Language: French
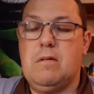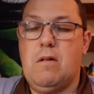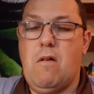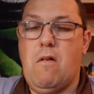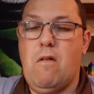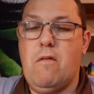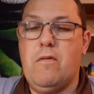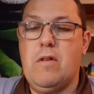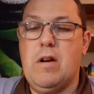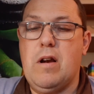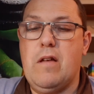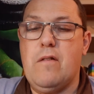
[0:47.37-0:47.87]

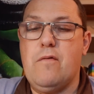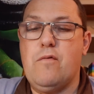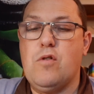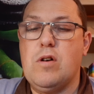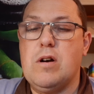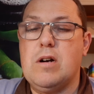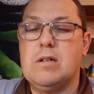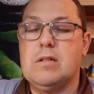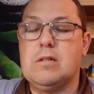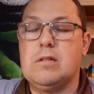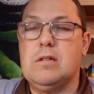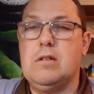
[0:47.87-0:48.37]
On va aller
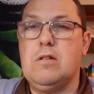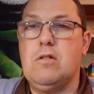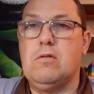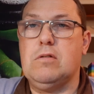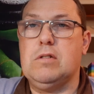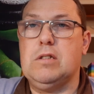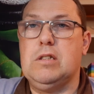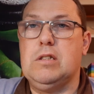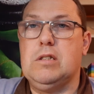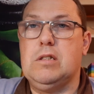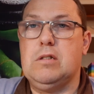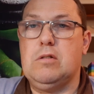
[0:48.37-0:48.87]
voir ce qui en
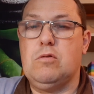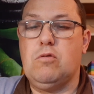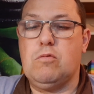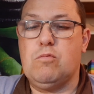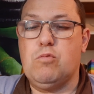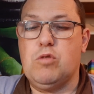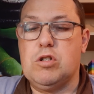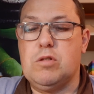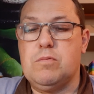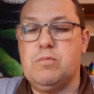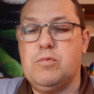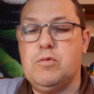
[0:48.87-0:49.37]
est. Donc
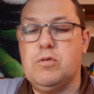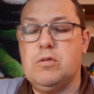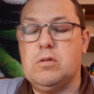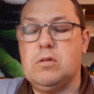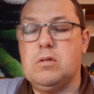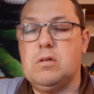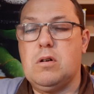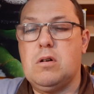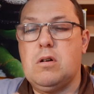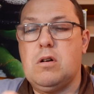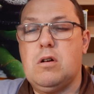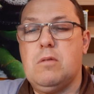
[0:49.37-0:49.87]
moi je
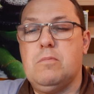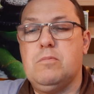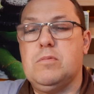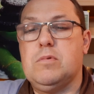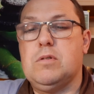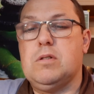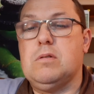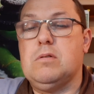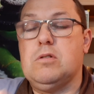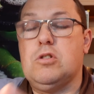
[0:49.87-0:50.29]
pose comme